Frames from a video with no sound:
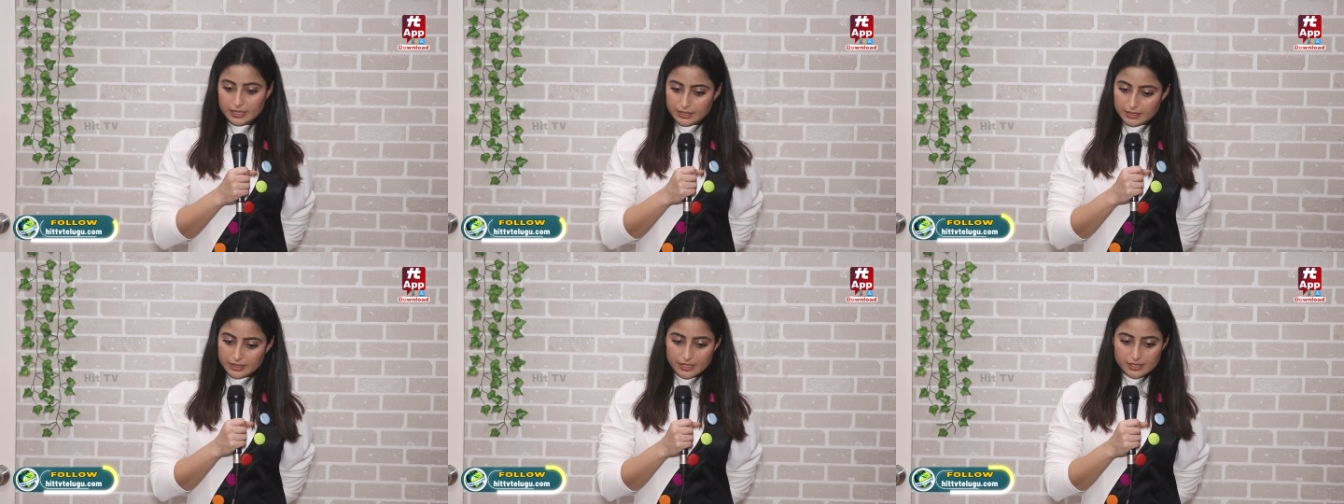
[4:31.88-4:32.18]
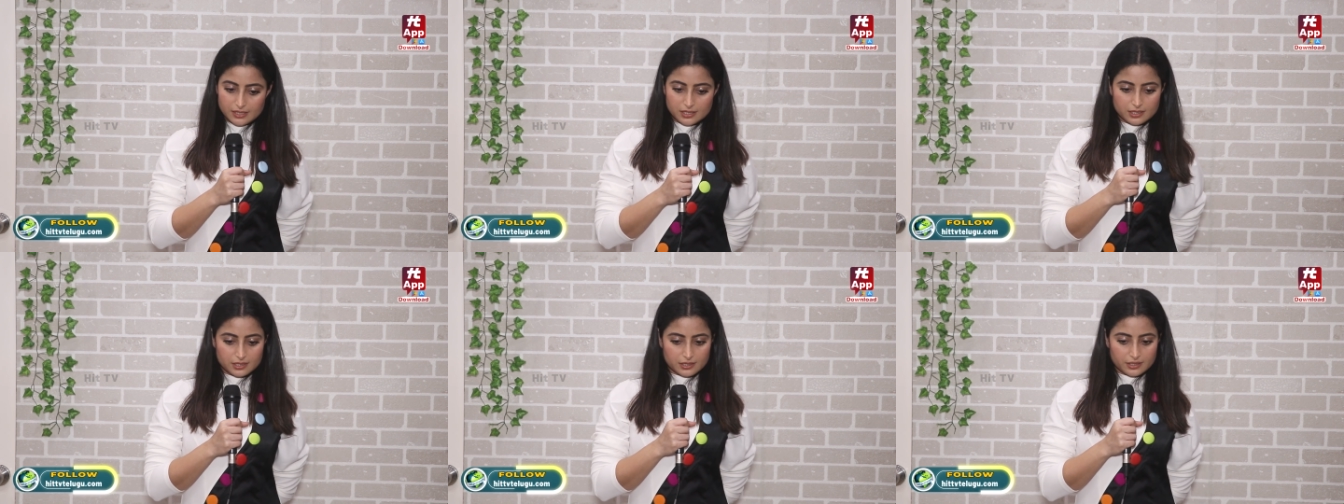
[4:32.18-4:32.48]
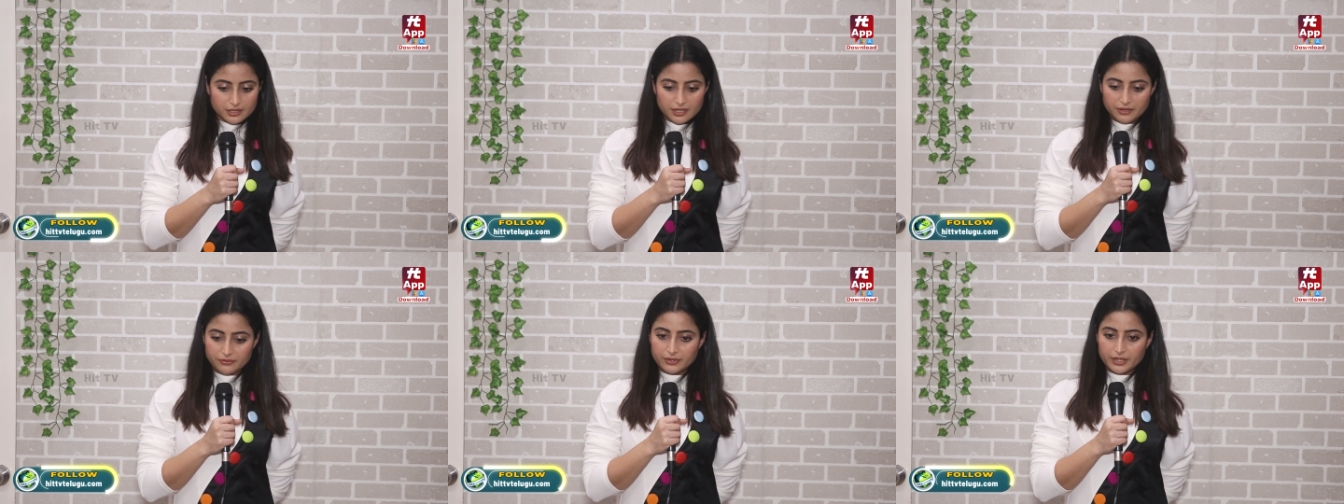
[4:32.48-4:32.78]
यस
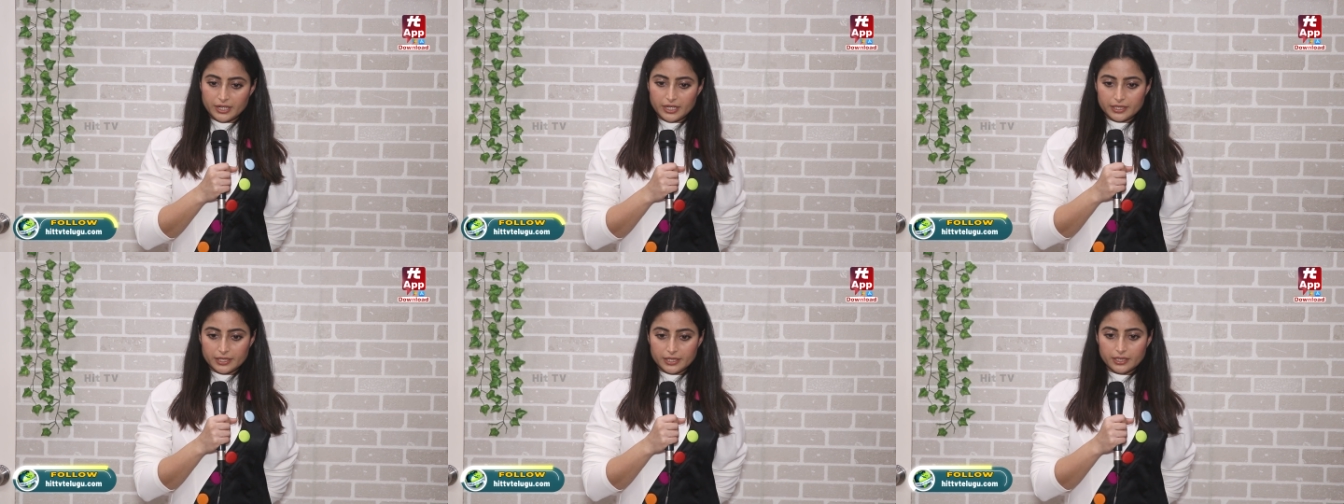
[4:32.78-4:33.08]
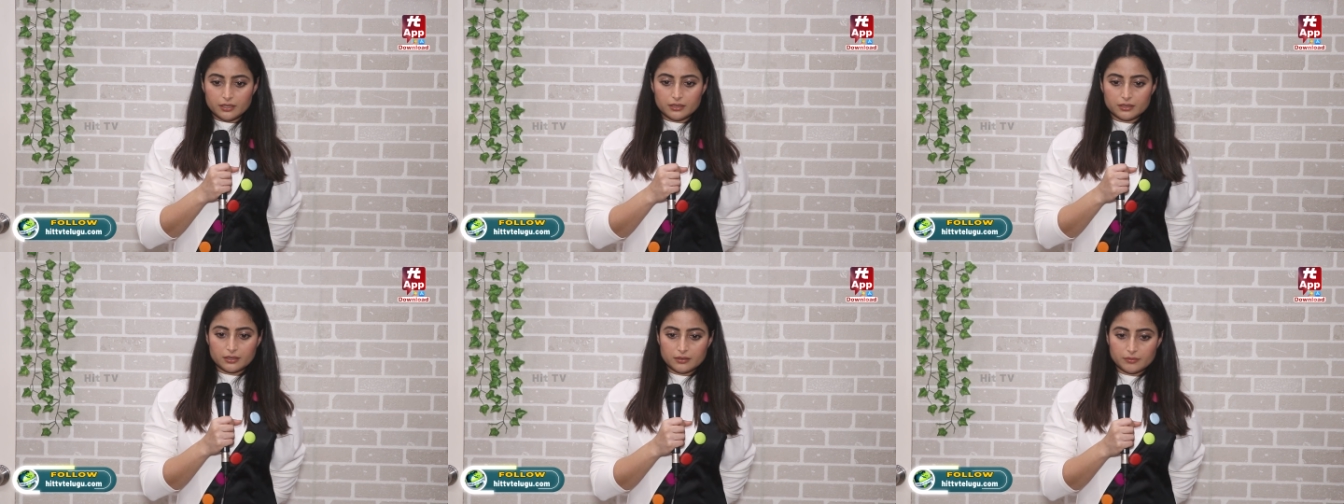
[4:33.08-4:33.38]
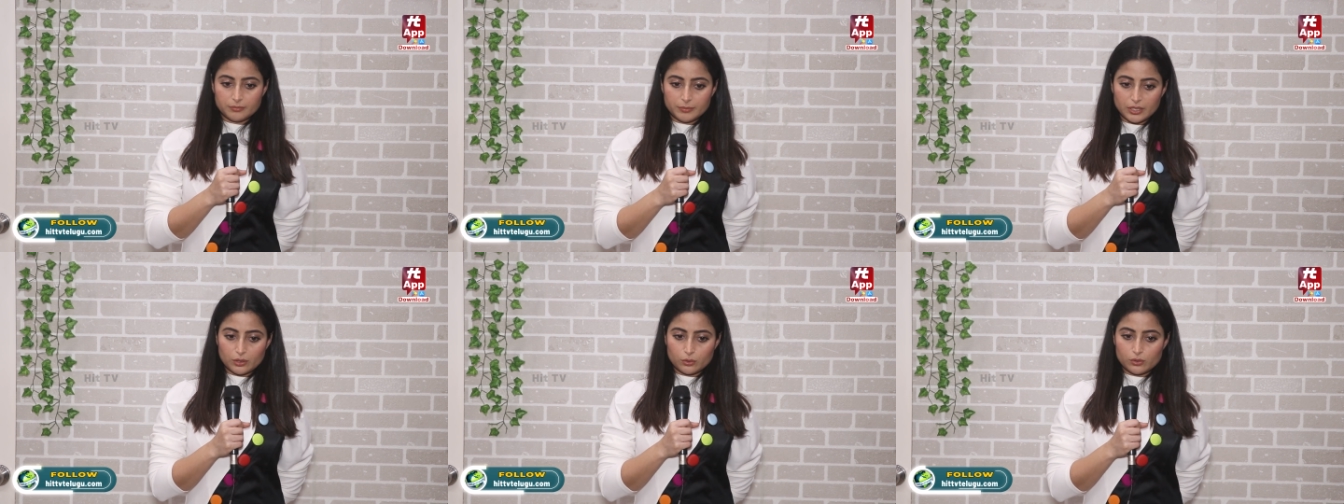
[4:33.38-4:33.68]
डेफिनेटली
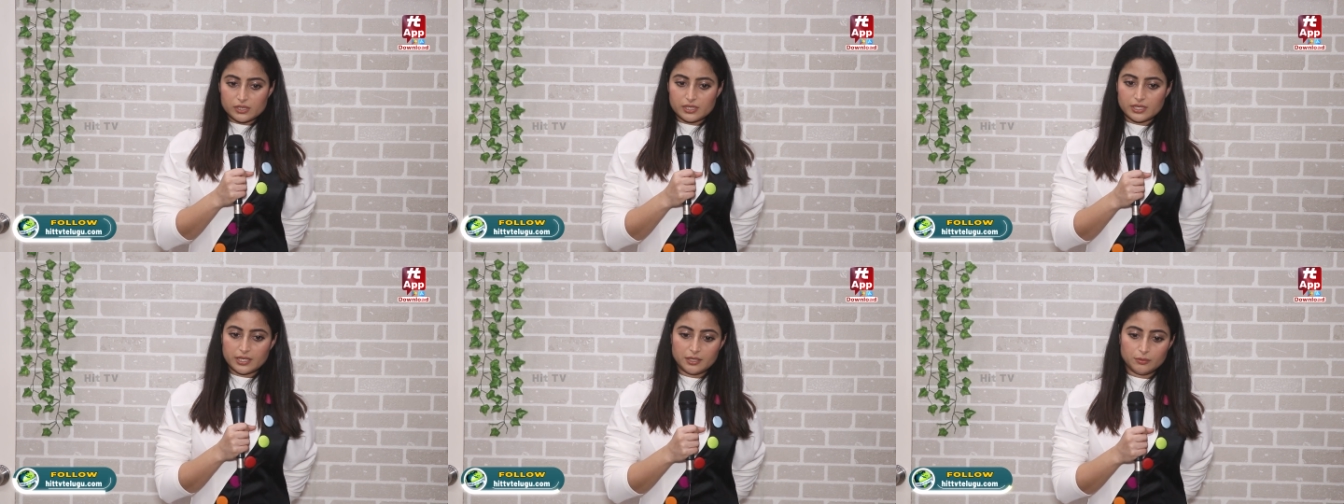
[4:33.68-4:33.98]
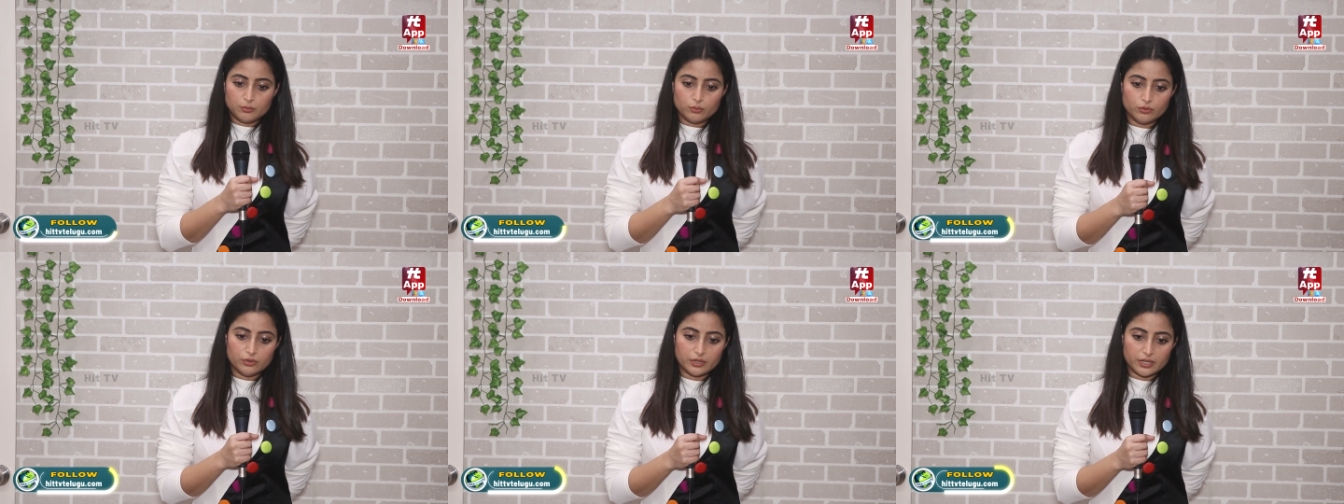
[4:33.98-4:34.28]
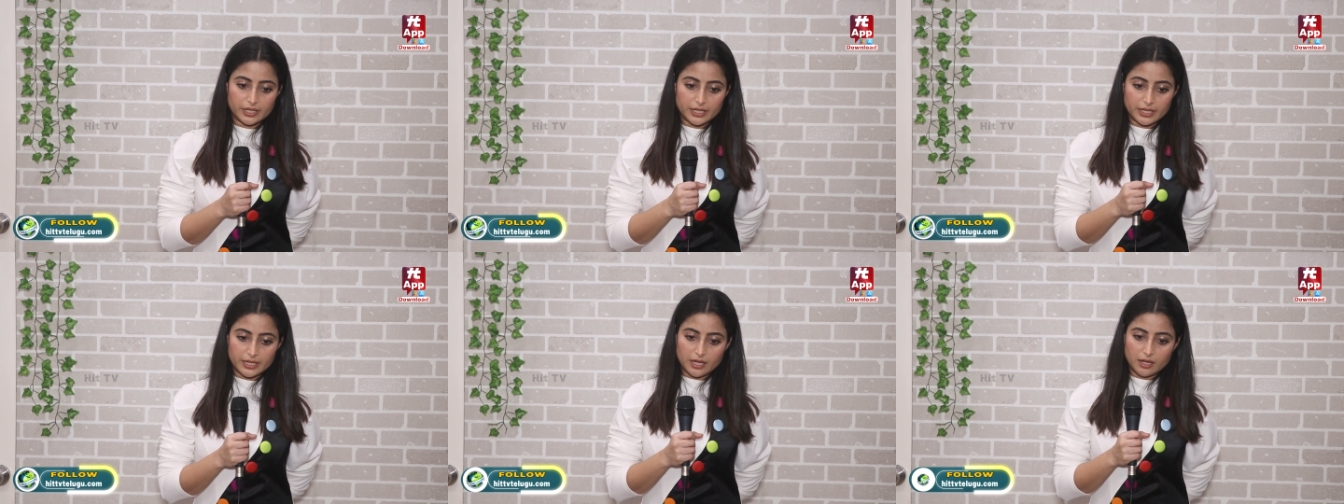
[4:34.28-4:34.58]
बिल्कुल सही बोल
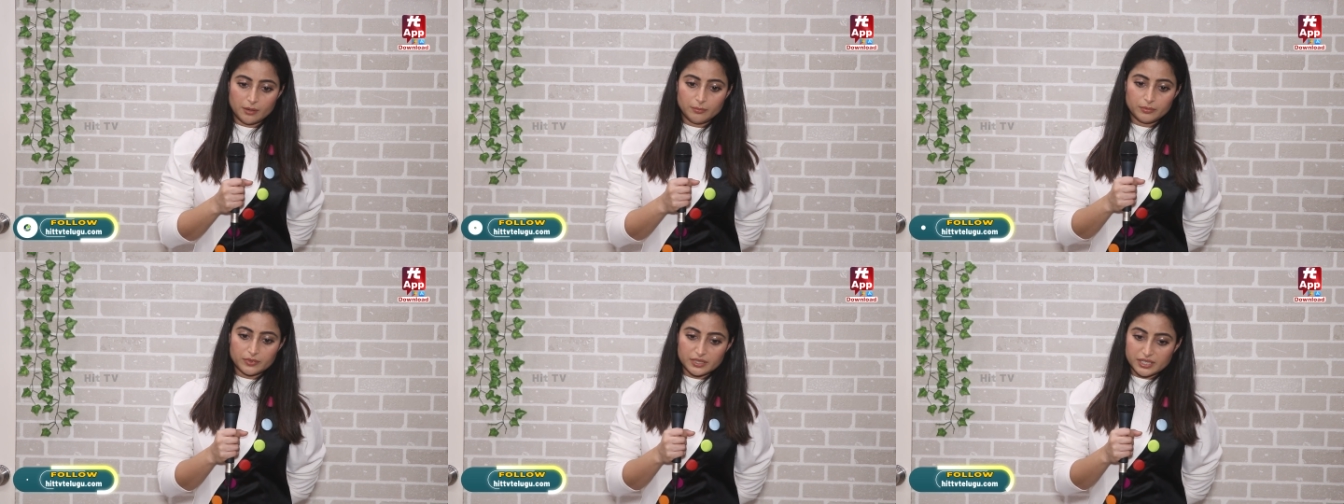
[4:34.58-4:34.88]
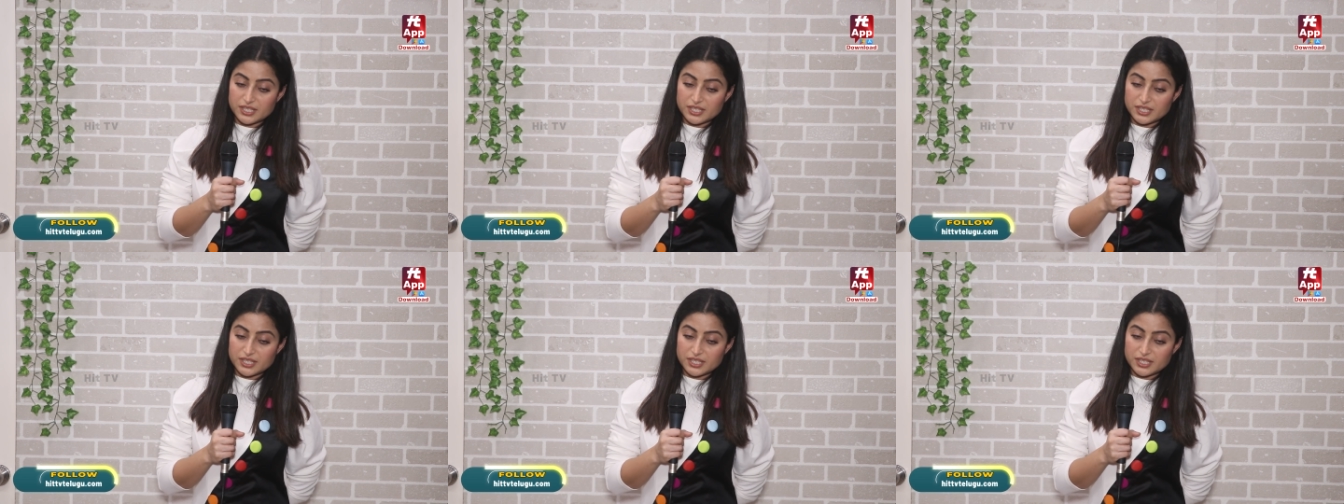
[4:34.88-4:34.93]
रही हैं आप